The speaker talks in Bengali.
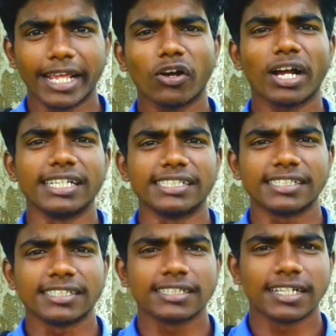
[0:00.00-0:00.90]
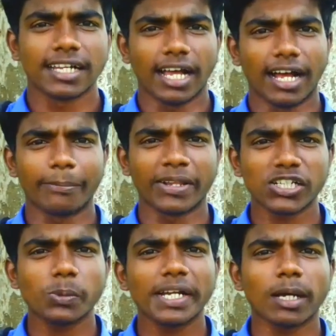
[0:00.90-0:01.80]
হ্যালো গাইস
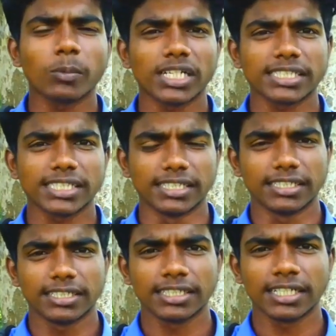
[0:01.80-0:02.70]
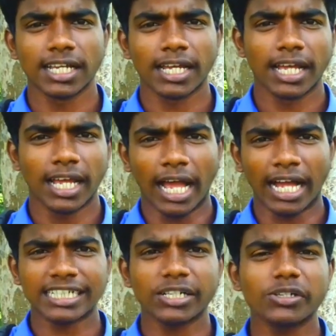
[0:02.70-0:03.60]
আপনারা সবাই কেমন আছেন
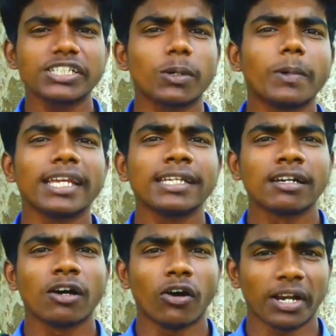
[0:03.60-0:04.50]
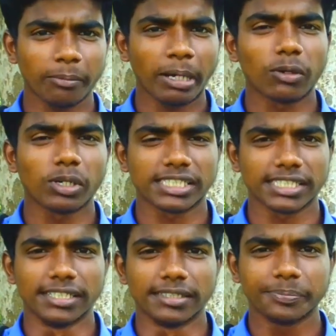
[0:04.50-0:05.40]
আশা করি সবাই অনেক ভালো
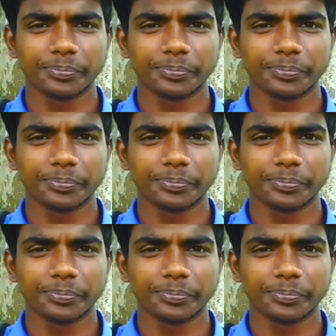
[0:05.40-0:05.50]
আছেন